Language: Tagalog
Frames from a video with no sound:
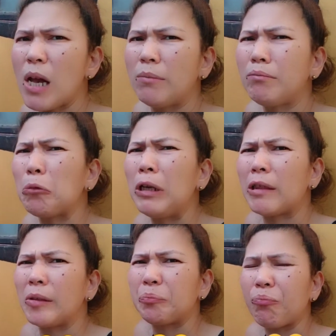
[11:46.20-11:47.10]
Makulit.
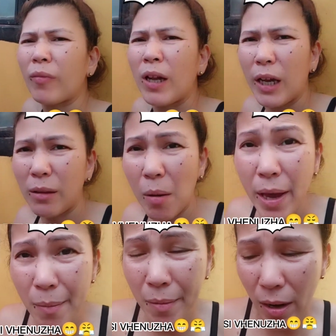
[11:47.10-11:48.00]
And
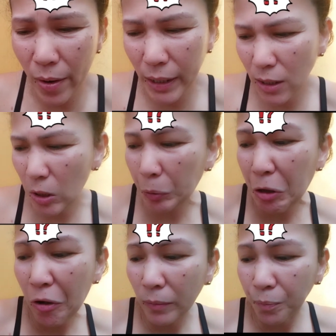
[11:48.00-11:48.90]
mamaya na mga kawaii,
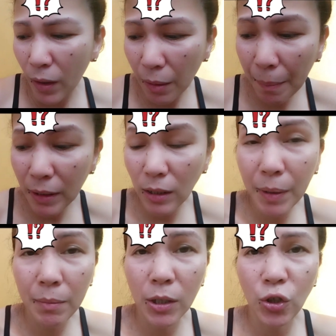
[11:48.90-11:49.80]
nagpapadede
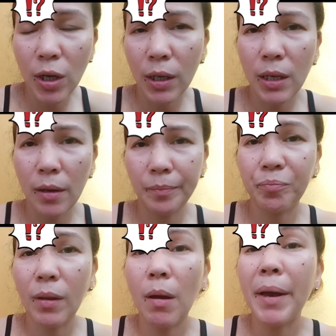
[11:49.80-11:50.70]
pa naman kasi siya. Kaya
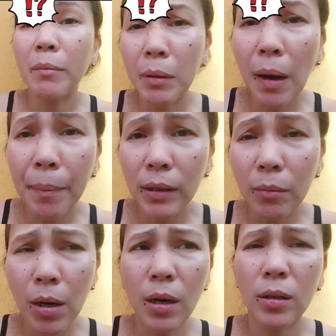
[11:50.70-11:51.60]
mamaya kami magpapalit
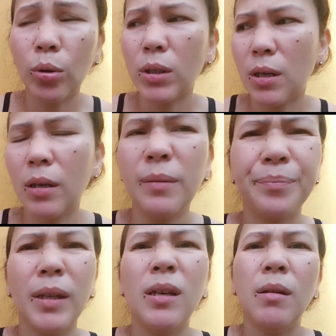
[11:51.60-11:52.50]
ng mga karton kasi
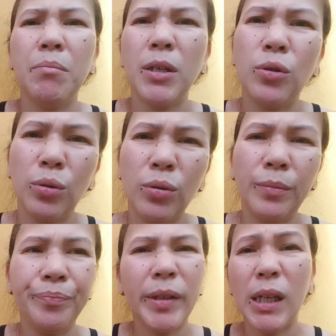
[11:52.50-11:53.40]

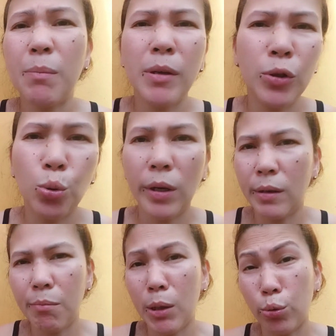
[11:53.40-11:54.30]
medyo creepy itsura
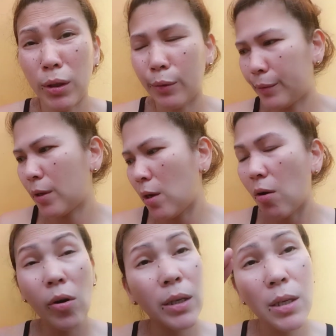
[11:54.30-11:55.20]
ni Bino siya dun.
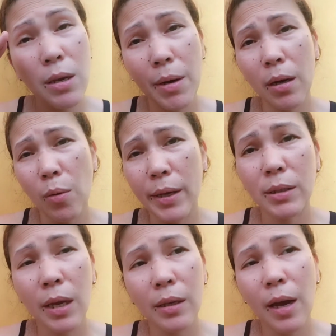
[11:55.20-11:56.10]
Okay, siya mga kawaii,
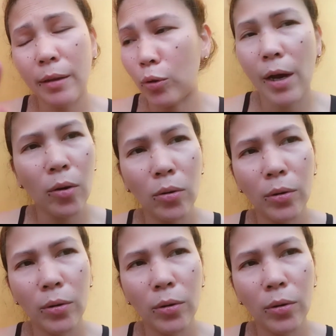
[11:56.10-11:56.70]
kaya ikain muna ako.